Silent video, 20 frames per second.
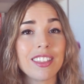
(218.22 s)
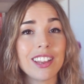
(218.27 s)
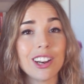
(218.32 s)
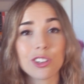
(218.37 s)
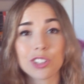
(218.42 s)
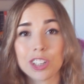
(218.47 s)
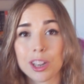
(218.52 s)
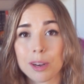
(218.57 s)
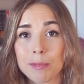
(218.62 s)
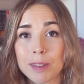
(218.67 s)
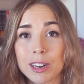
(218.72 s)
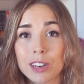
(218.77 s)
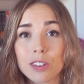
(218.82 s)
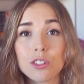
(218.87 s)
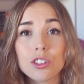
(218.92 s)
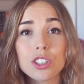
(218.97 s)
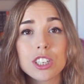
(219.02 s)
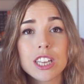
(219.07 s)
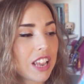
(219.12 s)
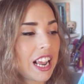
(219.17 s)
de los
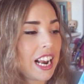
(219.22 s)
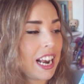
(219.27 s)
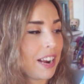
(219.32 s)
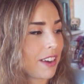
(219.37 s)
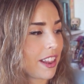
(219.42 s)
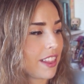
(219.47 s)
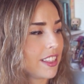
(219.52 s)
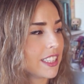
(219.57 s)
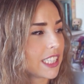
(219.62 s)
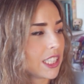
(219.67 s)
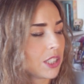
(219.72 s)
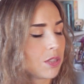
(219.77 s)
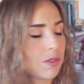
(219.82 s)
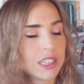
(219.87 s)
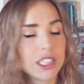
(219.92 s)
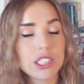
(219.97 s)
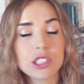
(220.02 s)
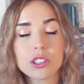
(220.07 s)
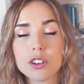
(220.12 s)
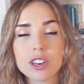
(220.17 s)
hermanos. La verdad es que es
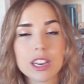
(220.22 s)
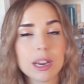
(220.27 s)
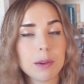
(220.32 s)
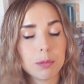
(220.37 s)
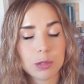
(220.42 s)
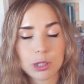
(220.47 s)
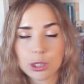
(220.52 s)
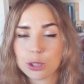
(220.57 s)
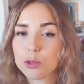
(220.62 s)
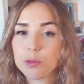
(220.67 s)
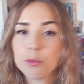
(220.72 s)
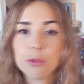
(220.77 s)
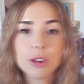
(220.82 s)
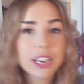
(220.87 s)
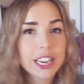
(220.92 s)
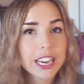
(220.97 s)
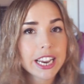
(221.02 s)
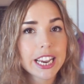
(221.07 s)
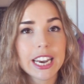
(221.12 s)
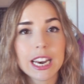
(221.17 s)
una historia pues eso, muy
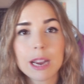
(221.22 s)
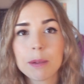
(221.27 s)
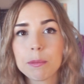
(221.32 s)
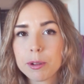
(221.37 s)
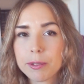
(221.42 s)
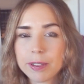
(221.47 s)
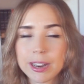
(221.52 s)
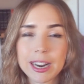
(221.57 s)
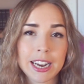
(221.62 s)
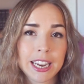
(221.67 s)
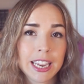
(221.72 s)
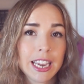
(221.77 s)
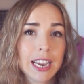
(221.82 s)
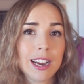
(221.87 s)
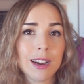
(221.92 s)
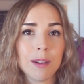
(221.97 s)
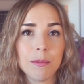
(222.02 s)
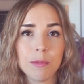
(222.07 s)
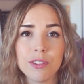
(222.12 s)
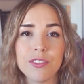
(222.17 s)
ligera, muy
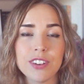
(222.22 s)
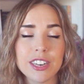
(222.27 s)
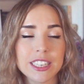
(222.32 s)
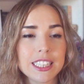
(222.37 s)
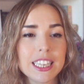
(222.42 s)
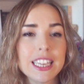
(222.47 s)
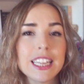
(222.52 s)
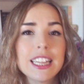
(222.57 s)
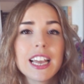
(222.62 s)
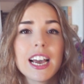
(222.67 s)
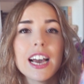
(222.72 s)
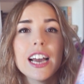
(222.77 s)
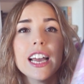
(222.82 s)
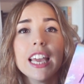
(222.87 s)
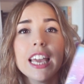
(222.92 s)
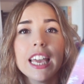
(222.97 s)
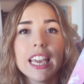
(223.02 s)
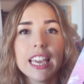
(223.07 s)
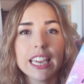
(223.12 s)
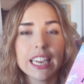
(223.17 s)
veraniega, muy fresquita
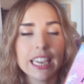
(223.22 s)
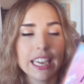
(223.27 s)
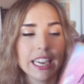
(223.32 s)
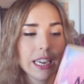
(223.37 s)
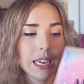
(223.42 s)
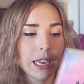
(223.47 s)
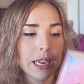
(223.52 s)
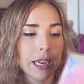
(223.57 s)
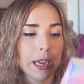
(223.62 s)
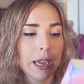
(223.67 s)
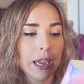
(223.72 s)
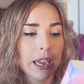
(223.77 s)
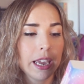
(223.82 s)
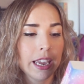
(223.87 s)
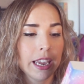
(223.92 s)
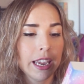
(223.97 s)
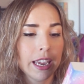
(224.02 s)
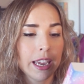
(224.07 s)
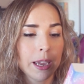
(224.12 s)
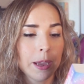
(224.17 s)
y,
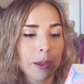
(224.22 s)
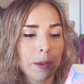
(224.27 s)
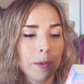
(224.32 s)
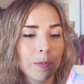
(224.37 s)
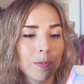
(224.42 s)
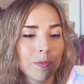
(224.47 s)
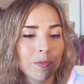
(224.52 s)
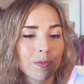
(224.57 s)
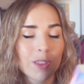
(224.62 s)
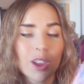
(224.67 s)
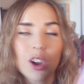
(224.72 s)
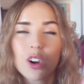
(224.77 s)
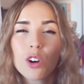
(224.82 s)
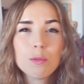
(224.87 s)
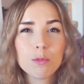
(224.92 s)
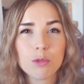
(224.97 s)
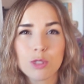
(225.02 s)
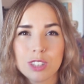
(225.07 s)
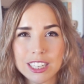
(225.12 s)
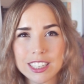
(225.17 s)
y mm,
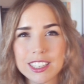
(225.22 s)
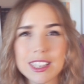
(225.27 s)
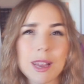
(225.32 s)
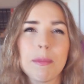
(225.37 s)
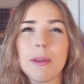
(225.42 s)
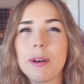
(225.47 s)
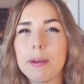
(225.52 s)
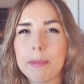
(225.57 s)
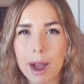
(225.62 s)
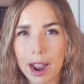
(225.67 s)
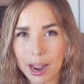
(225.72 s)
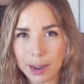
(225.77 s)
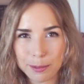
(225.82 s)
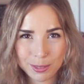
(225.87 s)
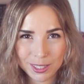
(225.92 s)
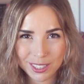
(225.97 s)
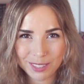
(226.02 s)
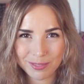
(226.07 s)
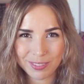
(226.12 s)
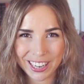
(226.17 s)
con muchas summer
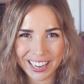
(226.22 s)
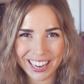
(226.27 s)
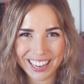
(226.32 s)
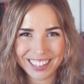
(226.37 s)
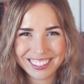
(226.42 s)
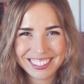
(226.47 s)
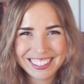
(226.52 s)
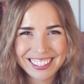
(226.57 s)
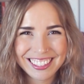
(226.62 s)
vibes, vaya.